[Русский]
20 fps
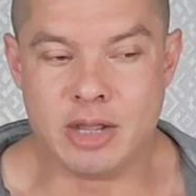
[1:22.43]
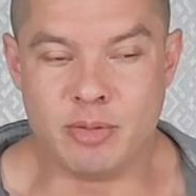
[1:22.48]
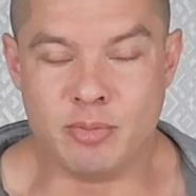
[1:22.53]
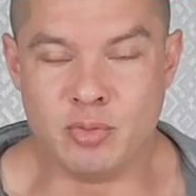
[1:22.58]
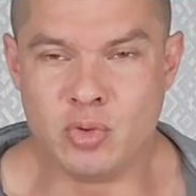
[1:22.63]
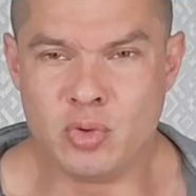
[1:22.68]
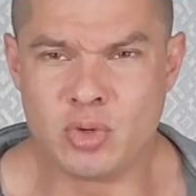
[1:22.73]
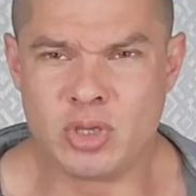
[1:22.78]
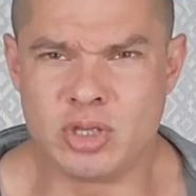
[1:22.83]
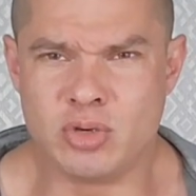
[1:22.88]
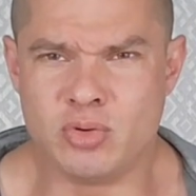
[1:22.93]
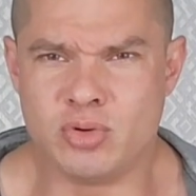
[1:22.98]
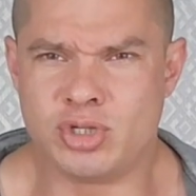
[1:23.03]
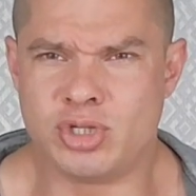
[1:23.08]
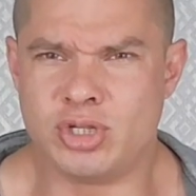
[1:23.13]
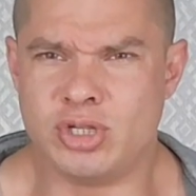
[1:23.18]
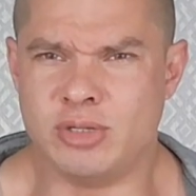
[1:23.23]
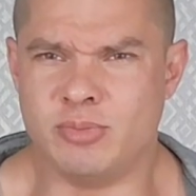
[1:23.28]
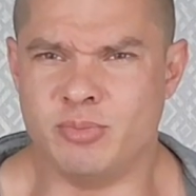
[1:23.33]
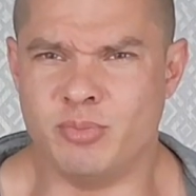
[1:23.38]
Многие
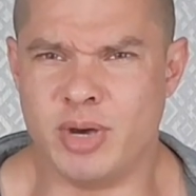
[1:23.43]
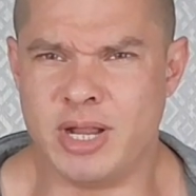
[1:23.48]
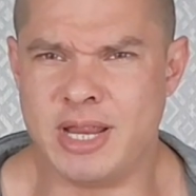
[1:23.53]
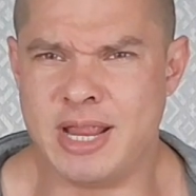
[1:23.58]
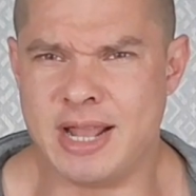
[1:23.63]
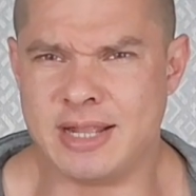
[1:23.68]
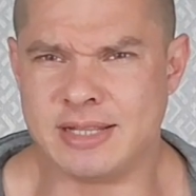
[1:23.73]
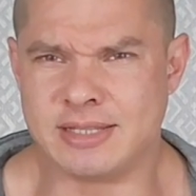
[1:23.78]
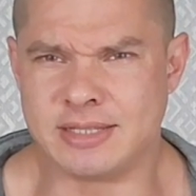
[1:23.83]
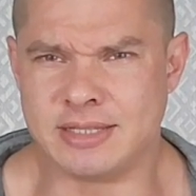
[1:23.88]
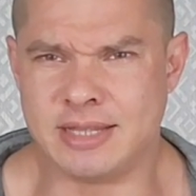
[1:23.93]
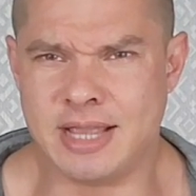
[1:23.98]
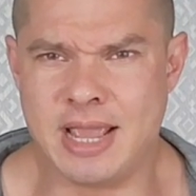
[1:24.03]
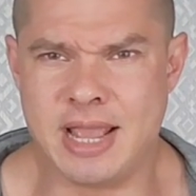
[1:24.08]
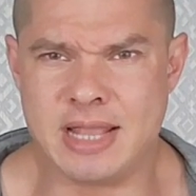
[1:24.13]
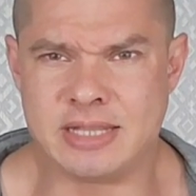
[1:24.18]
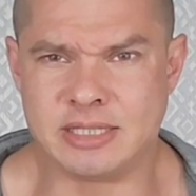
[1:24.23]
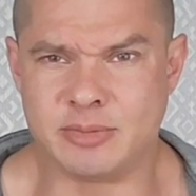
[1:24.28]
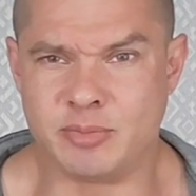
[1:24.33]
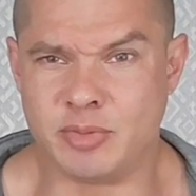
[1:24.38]
очень боятся
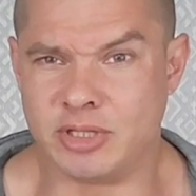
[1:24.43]
яйца,